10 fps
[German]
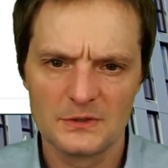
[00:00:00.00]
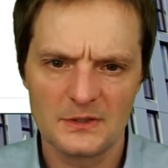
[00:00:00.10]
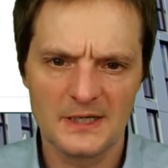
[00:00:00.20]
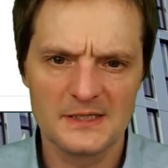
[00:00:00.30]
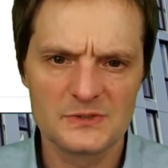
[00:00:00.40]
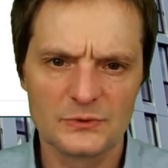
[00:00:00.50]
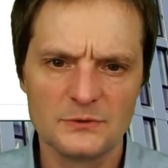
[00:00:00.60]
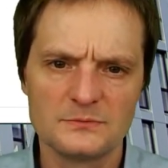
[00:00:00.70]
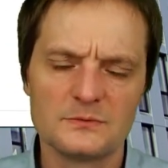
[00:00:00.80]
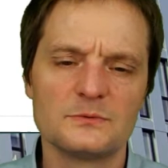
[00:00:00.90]
Also,
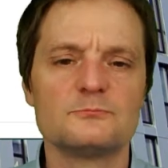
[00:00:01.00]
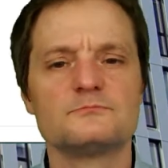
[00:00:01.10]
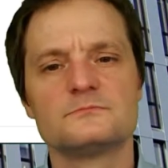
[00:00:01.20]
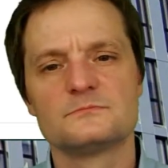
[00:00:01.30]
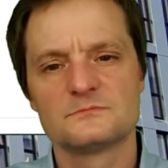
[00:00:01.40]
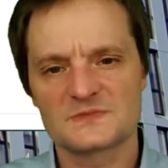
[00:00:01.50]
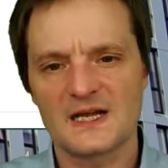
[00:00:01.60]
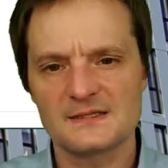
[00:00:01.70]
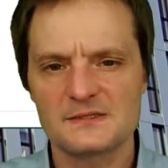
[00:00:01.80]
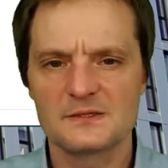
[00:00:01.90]

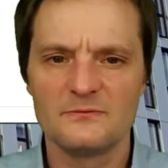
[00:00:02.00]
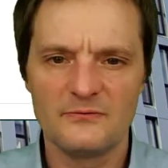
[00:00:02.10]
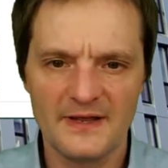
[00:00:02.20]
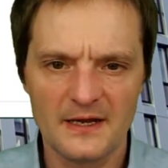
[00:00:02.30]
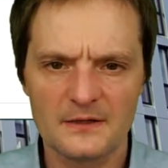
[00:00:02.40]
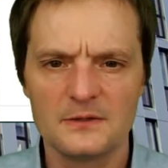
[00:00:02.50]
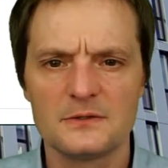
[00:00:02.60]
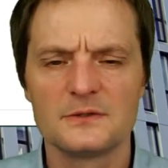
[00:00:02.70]
das wäre